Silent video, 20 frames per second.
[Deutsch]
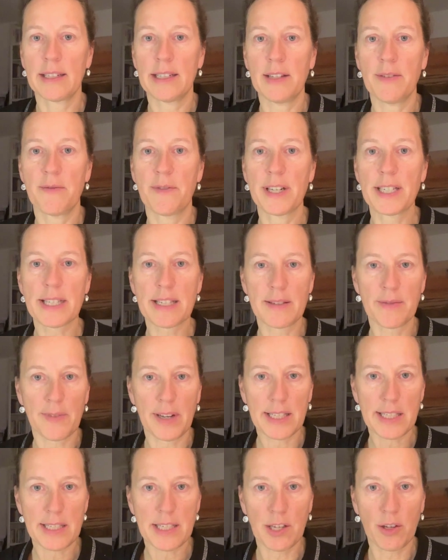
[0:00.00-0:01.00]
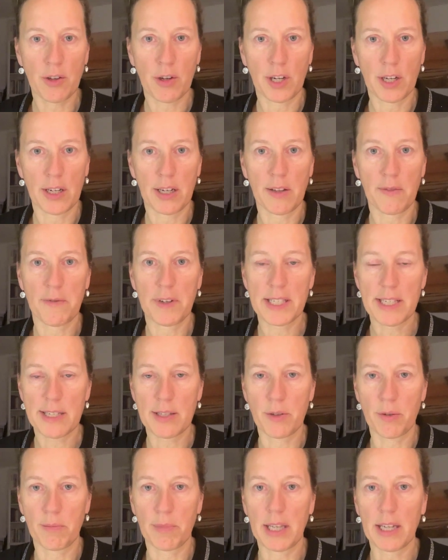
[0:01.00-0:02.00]
die wissen, was sie können, die
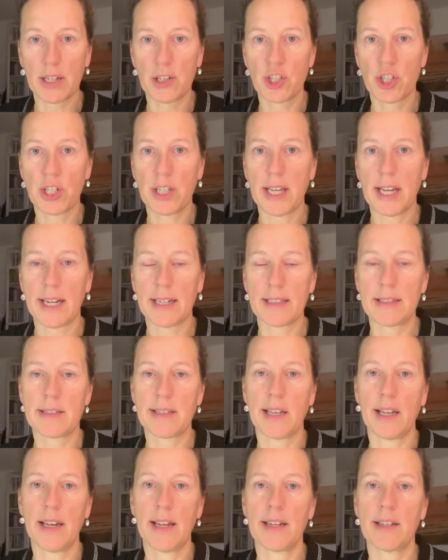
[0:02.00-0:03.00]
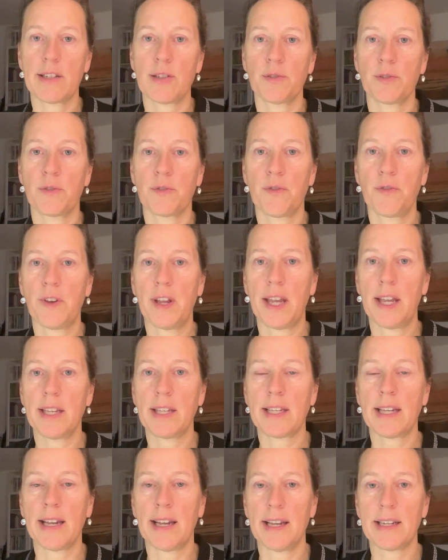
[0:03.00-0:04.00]
wissen um ihre Stärken, Talente und
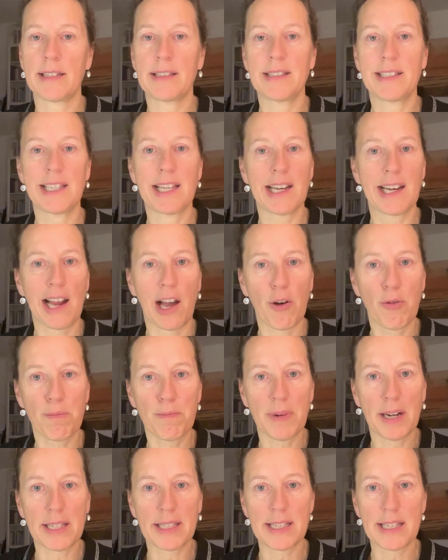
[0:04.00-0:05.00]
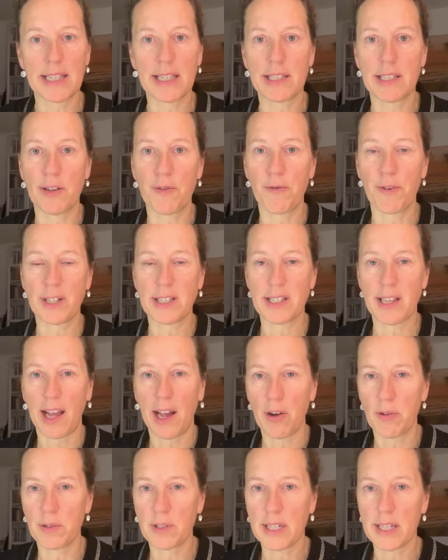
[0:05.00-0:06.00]
Fähigkeiten, die glauben an sich, die
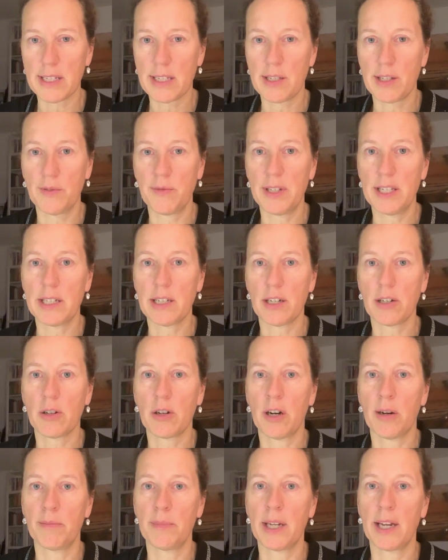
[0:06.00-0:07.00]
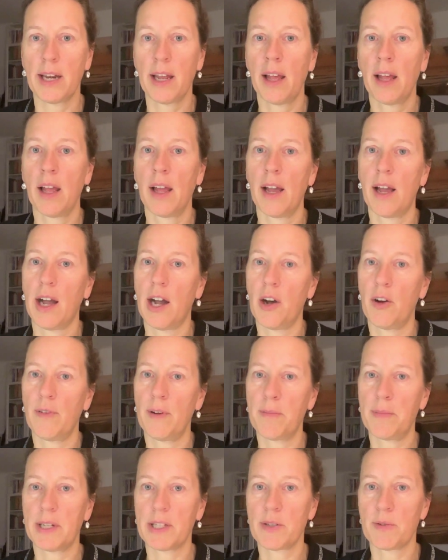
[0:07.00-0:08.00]
vertrauen, dass sie wiederkommen, auch
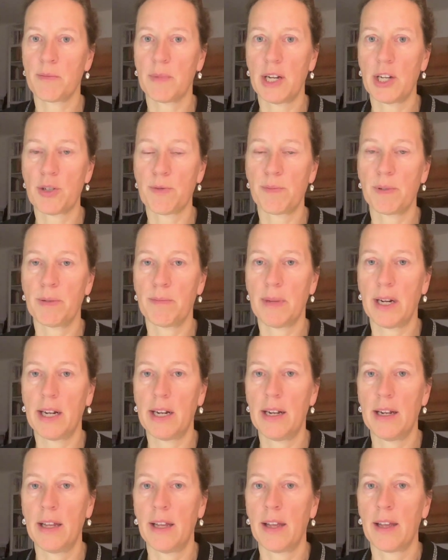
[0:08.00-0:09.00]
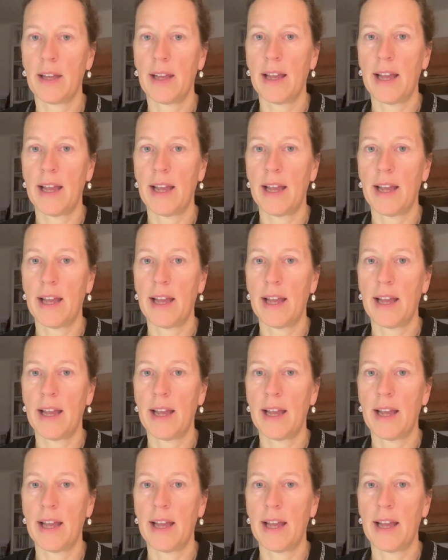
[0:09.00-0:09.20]
wenn man zum Beispiel mal